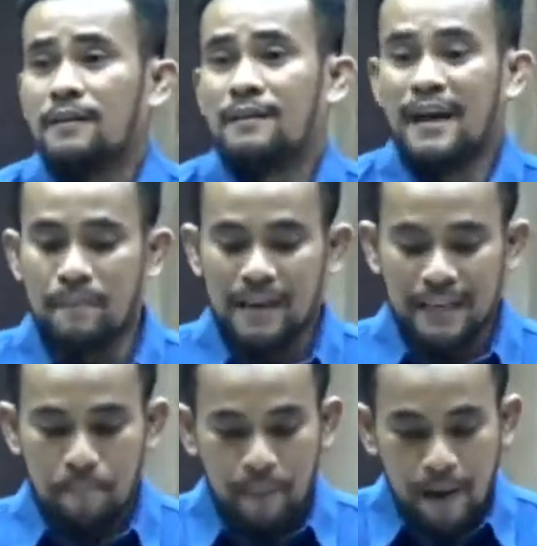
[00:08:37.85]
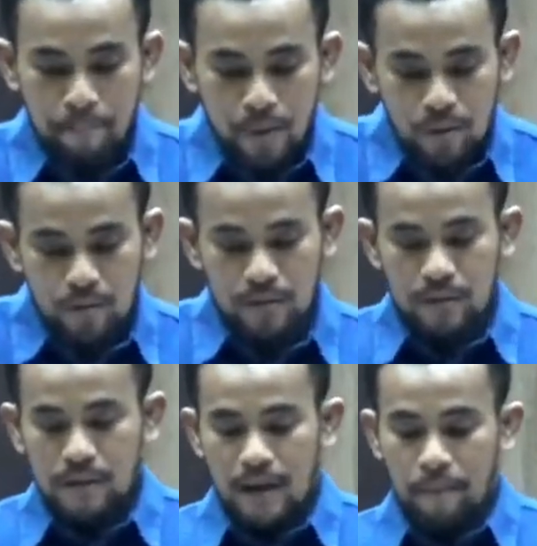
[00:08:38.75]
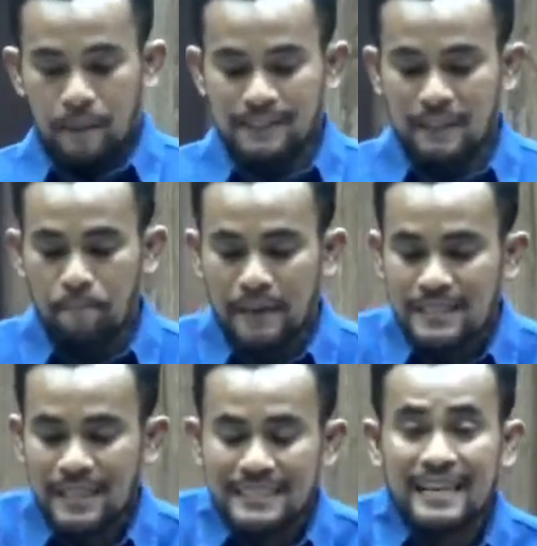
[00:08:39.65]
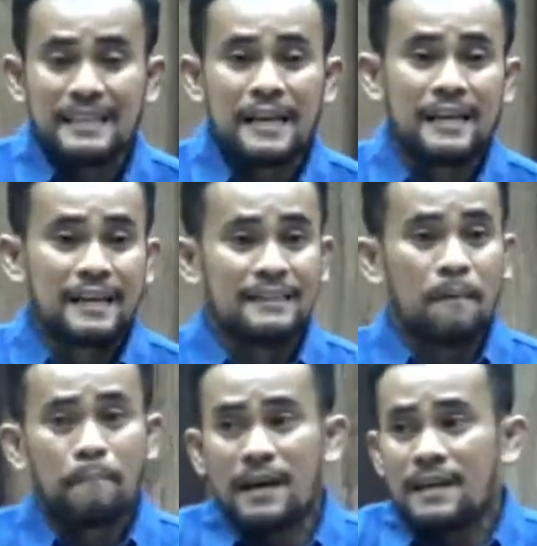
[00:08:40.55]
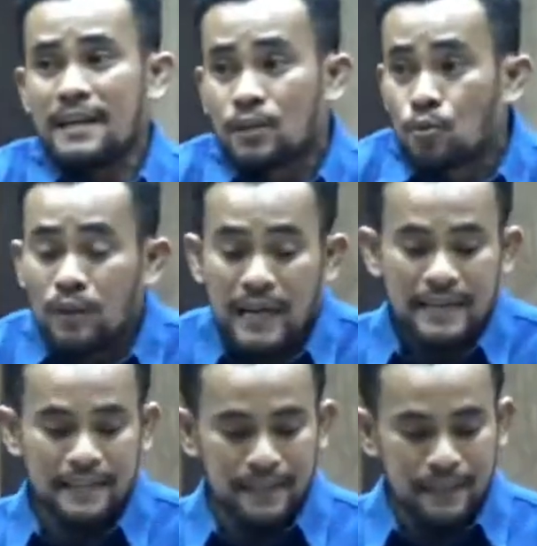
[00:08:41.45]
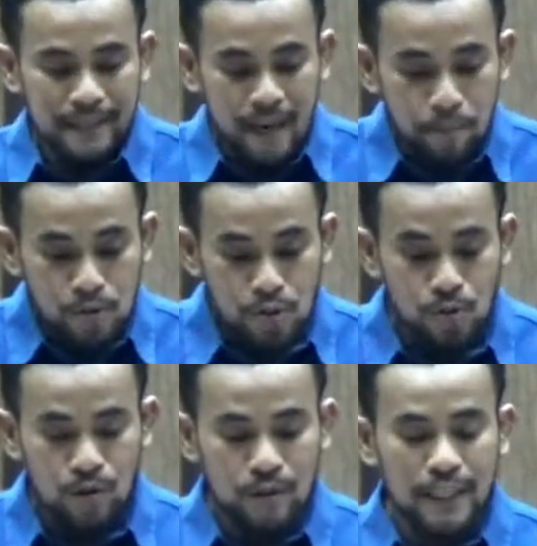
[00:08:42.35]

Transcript: lamang ni Pablo ang pagdepensa niya sa kanyang pagiging tunay na apostol.